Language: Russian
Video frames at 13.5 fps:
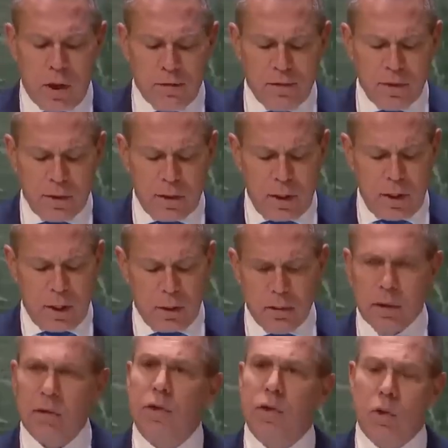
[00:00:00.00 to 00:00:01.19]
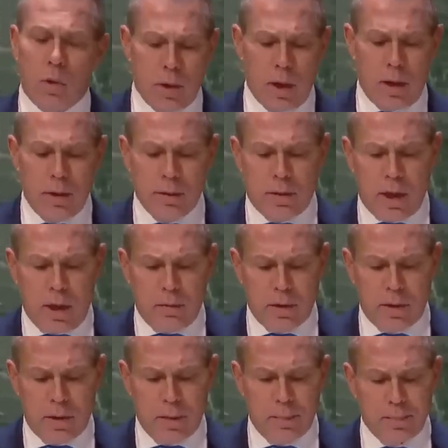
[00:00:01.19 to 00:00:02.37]
и территориальную целостность
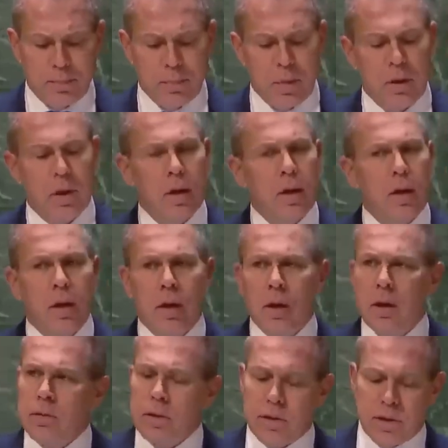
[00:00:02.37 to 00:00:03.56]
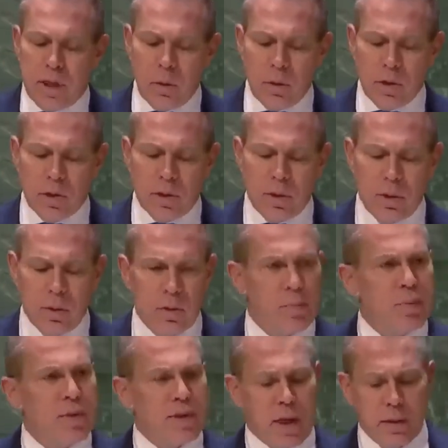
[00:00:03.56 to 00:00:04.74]
Украины. Уважаемые
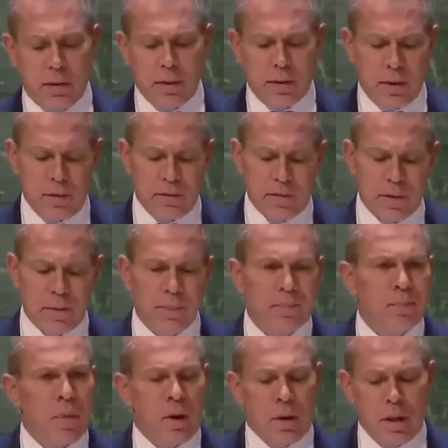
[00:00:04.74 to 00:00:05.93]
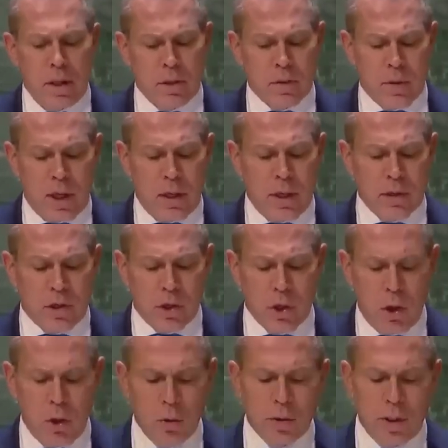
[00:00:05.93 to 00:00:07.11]
представители,
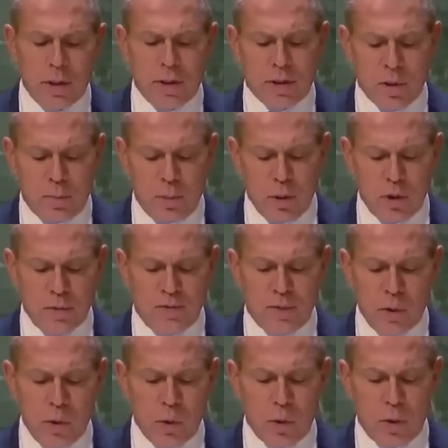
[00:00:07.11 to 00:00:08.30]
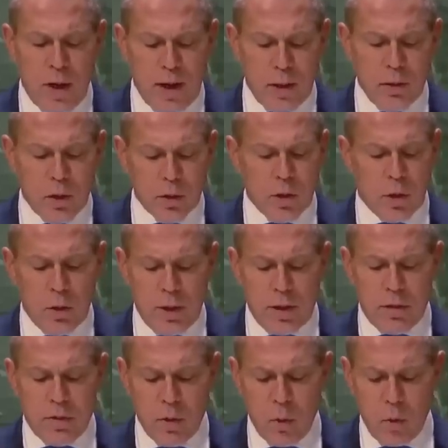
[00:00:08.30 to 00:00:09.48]
Израиль поддержал Украину не
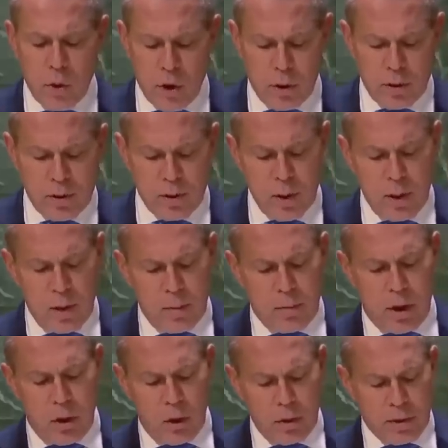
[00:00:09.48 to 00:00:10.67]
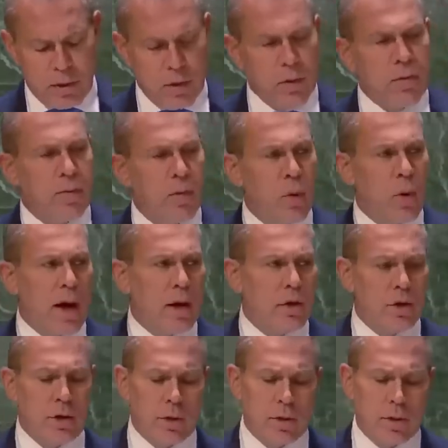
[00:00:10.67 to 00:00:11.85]
только словами, но и
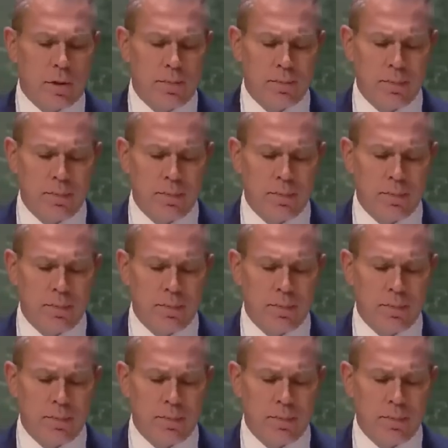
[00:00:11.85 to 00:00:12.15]
действиями.